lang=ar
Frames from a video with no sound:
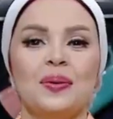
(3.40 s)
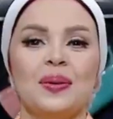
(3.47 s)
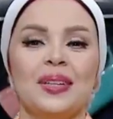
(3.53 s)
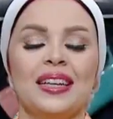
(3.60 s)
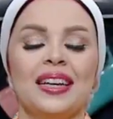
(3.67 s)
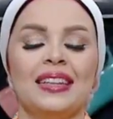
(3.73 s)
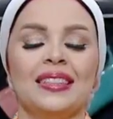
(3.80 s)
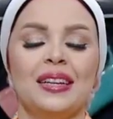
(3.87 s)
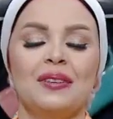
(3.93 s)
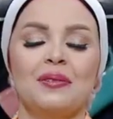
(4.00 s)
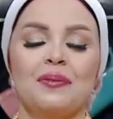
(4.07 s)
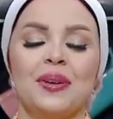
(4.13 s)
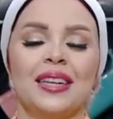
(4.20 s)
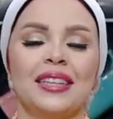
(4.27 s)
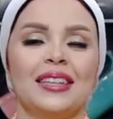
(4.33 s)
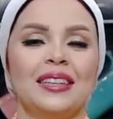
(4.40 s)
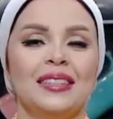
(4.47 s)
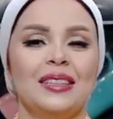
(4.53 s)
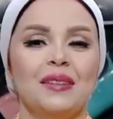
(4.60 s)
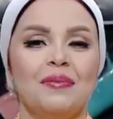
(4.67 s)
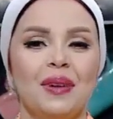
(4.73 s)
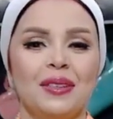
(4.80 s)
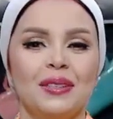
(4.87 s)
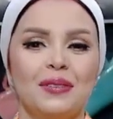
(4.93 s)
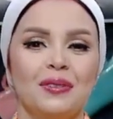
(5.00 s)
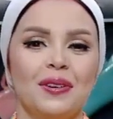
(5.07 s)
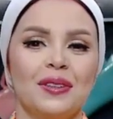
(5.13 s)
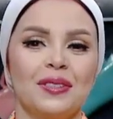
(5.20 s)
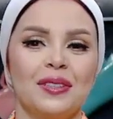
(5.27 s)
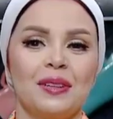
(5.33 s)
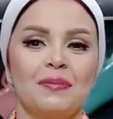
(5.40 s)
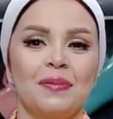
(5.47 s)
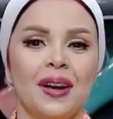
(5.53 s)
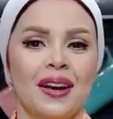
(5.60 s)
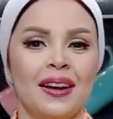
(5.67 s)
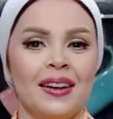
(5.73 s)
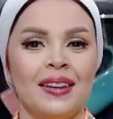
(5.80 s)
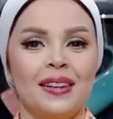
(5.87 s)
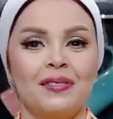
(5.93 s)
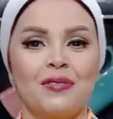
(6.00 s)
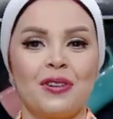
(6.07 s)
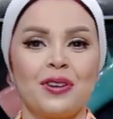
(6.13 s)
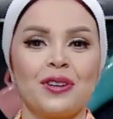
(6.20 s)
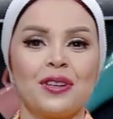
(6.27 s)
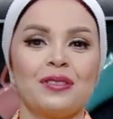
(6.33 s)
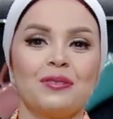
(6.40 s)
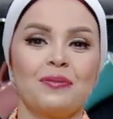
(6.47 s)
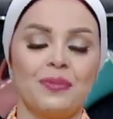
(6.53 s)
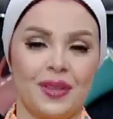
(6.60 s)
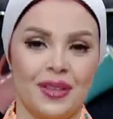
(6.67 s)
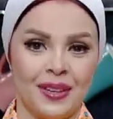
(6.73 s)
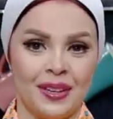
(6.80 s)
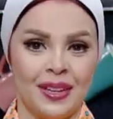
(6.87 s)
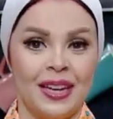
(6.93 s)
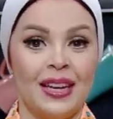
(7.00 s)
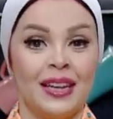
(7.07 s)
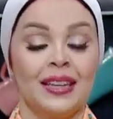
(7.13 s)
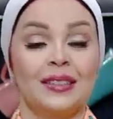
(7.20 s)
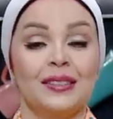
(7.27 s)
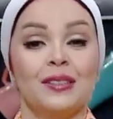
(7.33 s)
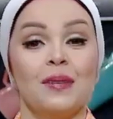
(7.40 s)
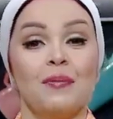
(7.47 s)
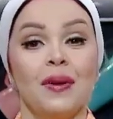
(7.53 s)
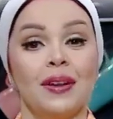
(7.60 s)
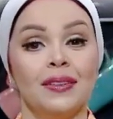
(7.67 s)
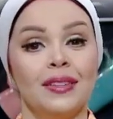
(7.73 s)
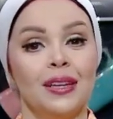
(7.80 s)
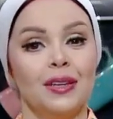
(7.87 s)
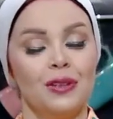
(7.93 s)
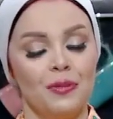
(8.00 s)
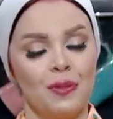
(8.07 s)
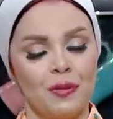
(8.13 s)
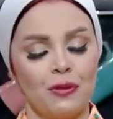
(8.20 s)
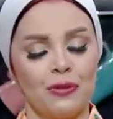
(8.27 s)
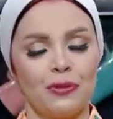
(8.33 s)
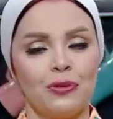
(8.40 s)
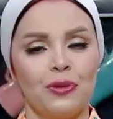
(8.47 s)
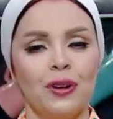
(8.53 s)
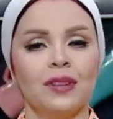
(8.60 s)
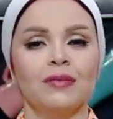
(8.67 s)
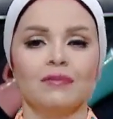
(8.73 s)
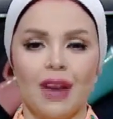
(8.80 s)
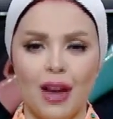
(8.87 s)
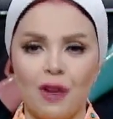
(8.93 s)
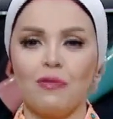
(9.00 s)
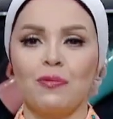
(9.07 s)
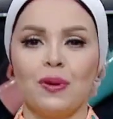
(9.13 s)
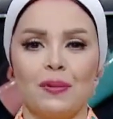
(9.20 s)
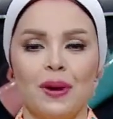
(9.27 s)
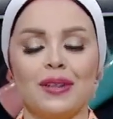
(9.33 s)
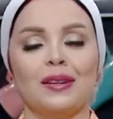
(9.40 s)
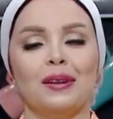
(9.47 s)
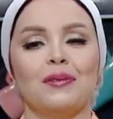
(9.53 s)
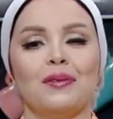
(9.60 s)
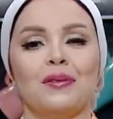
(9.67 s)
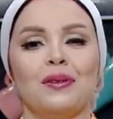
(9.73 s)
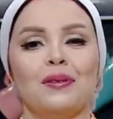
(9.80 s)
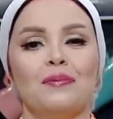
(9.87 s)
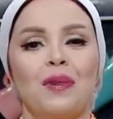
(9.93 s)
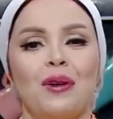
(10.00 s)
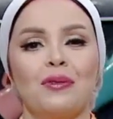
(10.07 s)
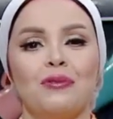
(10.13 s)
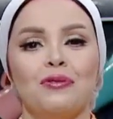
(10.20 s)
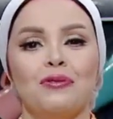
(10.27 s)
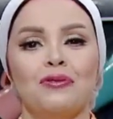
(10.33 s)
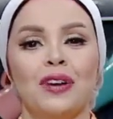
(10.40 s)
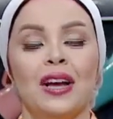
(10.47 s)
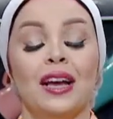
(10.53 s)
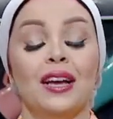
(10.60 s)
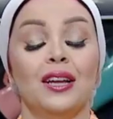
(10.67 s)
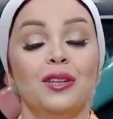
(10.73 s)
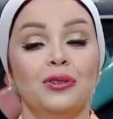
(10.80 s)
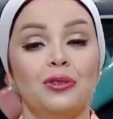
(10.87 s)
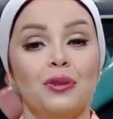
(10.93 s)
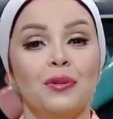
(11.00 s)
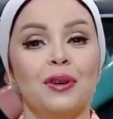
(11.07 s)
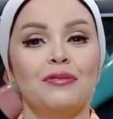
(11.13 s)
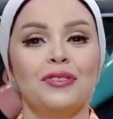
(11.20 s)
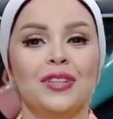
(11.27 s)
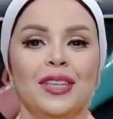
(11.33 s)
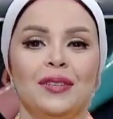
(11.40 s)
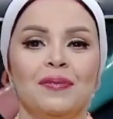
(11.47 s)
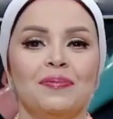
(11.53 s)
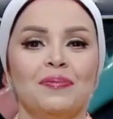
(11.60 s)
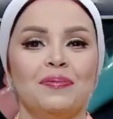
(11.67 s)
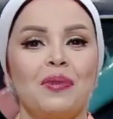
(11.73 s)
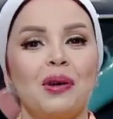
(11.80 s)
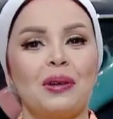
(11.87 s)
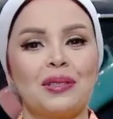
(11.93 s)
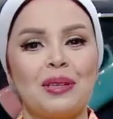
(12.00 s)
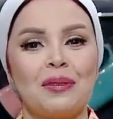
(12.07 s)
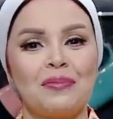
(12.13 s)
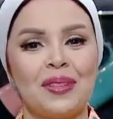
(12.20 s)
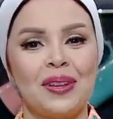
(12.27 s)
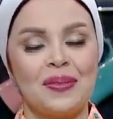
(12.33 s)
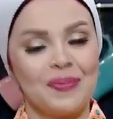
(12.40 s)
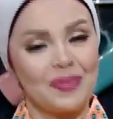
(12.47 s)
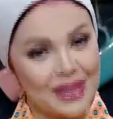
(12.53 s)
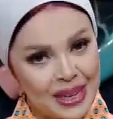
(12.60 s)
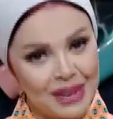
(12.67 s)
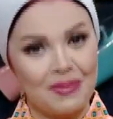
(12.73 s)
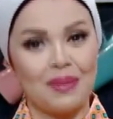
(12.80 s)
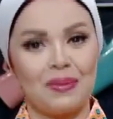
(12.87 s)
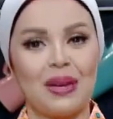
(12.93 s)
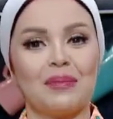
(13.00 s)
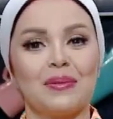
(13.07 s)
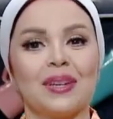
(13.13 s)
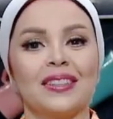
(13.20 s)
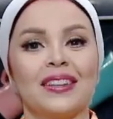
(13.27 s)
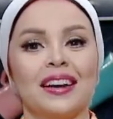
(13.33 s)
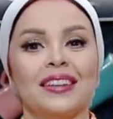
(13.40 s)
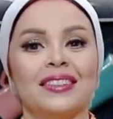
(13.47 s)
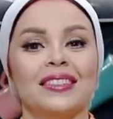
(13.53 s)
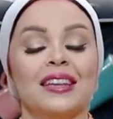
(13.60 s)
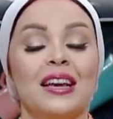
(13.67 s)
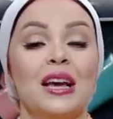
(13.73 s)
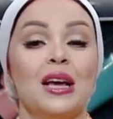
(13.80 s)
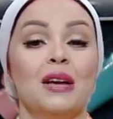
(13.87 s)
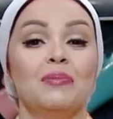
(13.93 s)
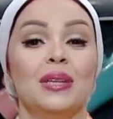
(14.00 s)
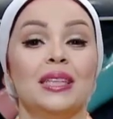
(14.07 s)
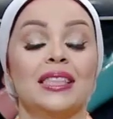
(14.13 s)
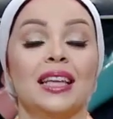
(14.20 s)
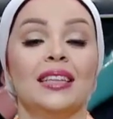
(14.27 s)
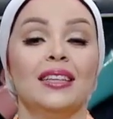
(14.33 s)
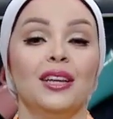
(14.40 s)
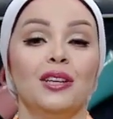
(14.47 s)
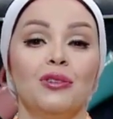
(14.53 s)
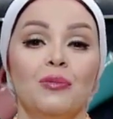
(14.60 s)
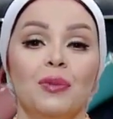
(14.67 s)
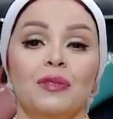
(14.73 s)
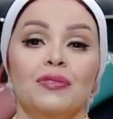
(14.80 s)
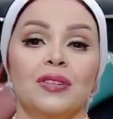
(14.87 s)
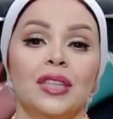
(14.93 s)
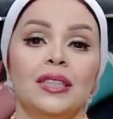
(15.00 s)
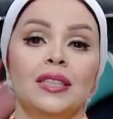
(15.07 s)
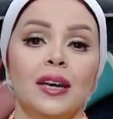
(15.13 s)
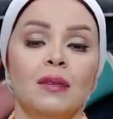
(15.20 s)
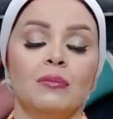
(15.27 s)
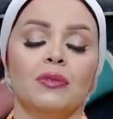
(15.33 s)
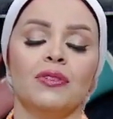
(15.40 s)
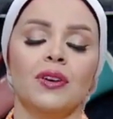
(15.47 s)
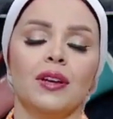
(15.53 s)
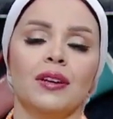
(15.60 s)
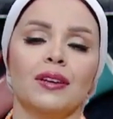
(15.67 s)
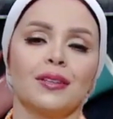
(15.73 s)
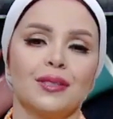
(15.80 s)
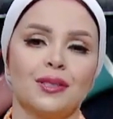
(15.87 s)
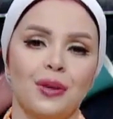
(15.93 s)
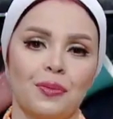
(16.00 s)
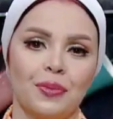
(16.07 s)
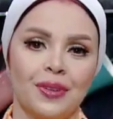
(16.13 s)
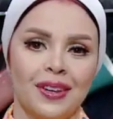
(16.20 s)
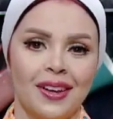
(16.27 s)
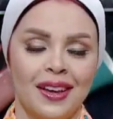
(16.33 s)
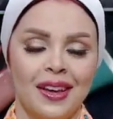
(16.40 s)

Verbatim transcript: ورجعنا لكم مرة تانية بعد الفاصل مع الفقرة الطبية طبعا اليوم المفتوح أو بالمعنى المعروف اليوم الفري معظمنا لما بيعمل دايت بيستنى اليوم الفري ده بفارغ الصبر